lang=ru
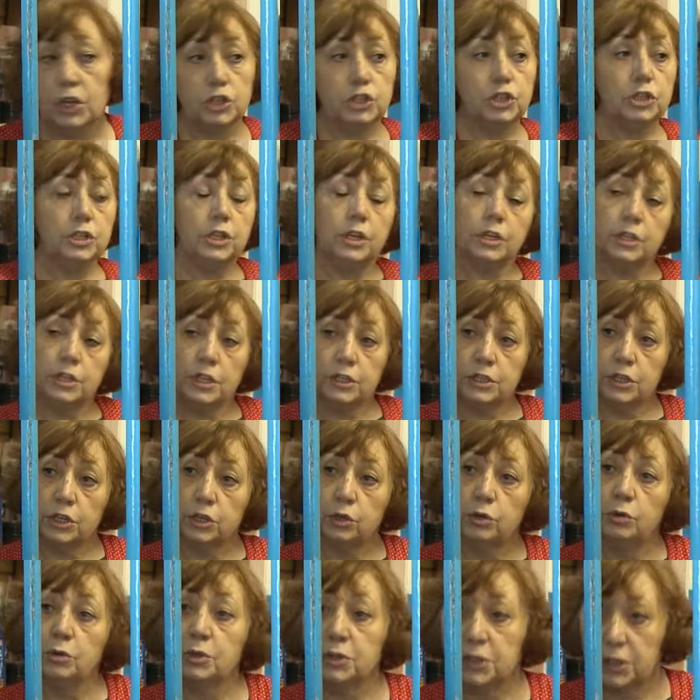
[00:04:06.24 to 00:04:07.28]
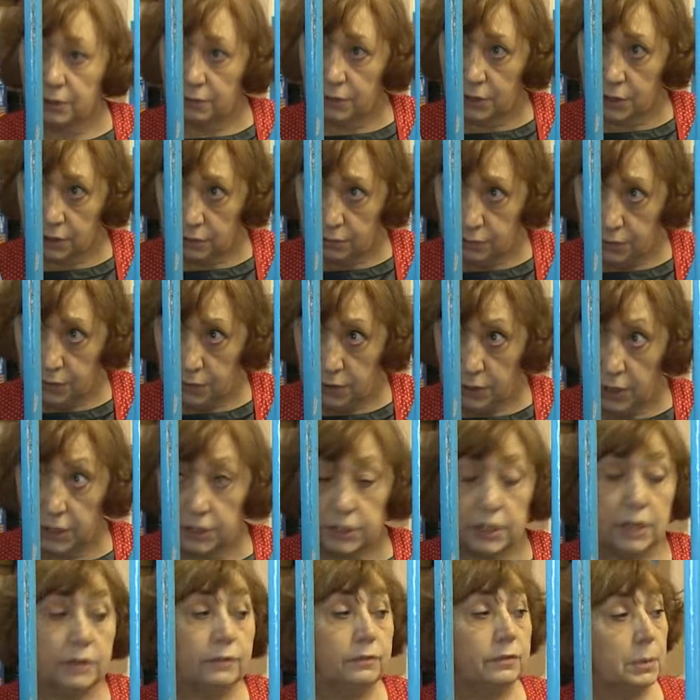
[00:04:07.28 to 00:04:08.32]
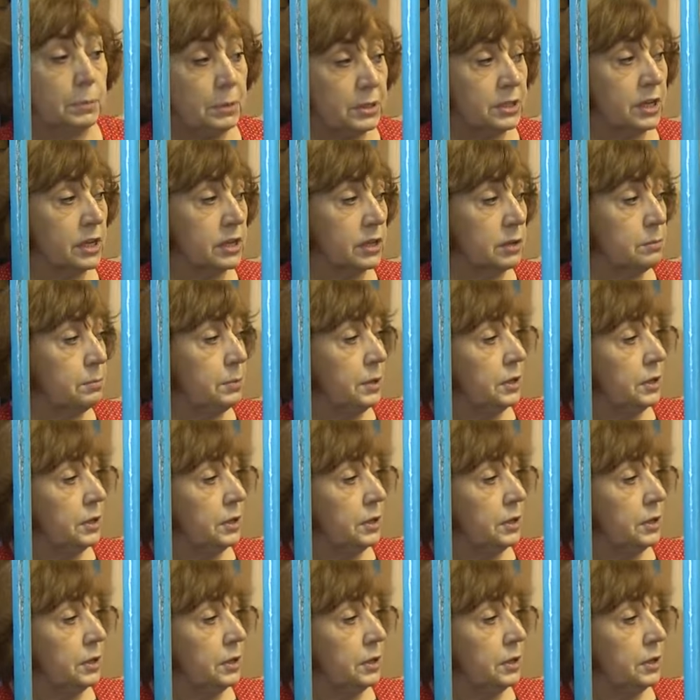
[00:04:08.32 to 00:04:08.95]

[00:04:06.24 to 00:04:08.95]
14 хозтоваров. Это в обязательном